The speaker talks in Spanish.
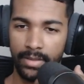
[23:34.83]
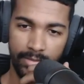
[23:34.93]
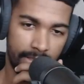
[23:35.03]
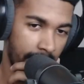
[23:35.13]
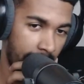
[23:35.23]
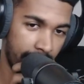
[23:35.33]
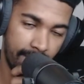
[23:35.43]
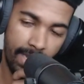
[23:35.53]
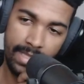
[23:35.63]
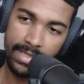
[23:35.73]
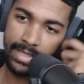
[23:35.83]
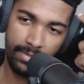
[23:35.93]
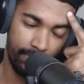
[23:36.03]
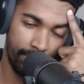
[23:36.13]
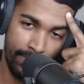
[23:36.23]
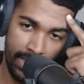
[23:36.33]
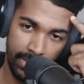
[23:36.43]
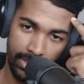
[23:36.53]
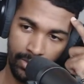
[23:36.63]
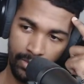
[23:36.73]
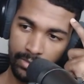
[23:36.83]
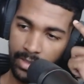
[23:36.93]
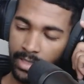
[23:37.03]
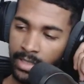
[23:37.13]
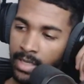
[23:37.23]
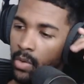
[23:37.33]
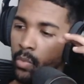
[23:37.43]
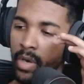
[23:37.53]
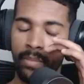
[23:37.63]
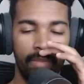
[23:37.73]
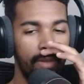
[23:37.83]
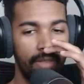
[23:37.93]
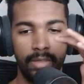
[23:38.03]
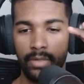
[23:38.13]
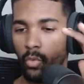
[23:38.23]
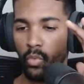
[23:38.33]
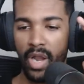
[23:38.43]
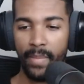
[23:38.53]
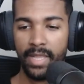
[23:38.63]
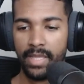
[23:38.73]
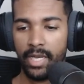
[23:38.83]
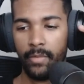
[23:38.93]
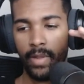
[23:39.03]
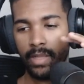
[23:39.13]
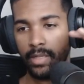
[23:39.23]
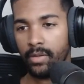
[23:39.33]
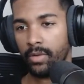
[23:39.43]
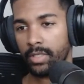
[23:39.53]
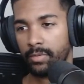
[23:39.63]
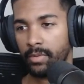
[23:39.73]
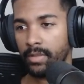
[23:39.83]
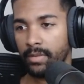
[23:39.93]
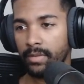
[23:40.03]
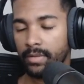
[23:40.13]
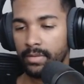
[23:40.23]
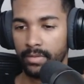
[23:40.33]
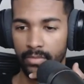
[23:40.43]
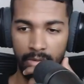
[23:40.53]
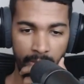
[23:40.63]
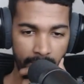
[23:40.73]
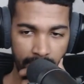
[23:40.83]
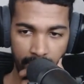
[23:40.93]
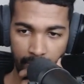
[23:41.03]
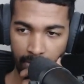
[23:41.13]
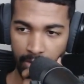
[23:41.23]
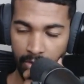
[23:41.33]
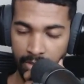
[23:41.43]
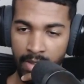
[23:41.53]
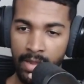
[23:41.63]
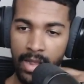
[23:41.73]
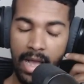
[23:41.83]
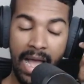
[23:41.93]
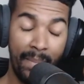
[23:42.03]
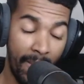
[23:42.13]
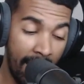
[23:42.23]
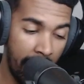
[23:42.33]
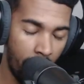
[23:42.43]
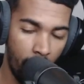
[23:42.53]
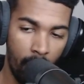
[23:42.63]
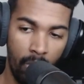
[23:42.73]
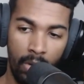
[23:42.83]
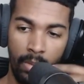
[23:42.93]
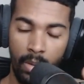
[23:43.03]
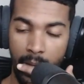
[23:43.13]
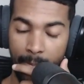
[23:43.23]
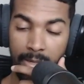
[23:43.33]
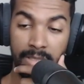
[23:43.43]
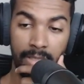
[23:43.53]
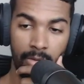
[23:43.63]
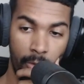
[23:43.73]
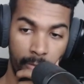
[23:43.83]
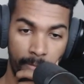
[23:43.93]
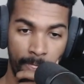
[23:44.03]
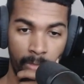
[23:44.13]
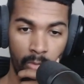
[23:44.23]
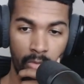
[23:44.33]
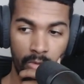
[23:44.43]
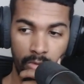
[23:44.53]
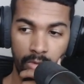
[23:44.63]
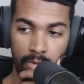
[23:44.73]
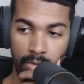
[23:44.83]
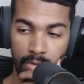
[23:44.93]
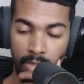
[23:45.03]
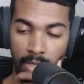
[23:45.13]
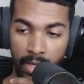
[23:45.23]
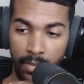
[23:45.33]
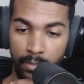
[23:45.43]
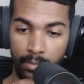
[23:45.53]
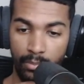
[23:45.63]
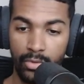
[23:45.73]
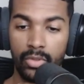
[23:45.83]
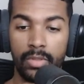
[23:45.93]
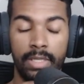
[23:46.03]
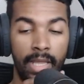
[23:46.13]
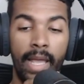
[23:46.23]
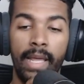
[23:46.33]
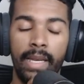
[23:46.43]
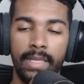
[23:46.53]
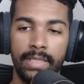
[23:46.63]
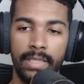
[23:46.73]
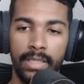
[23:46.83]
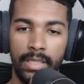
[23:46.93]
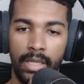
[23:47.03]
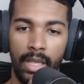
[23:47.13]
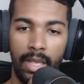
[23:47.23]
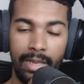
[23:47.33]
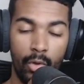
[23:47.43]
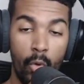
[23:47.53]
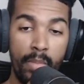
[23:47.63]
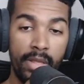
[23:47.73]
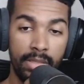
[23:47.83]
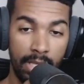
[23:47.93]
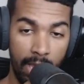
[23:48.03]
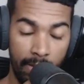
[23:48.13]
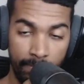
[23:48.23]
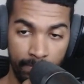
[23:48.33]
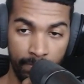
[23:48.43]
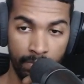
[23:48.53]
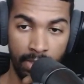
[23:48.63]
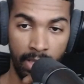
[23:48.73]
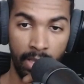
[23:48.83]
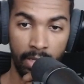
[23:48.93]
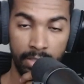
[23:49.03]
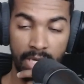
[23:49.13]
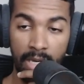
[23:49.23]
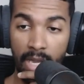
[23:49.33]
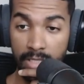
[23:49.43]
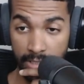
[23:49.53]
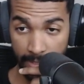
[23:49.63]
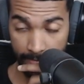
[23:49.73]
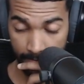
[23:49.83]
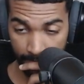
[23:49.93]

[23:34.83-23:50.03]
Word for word: O sea, esa gente, Mao Zedong tenía una una mente nivel Dios, bro. Una mente nivel Dios. A Mao, Mao Zedong, eh, por sus ideales, el Tam de Chiang Kai-shek,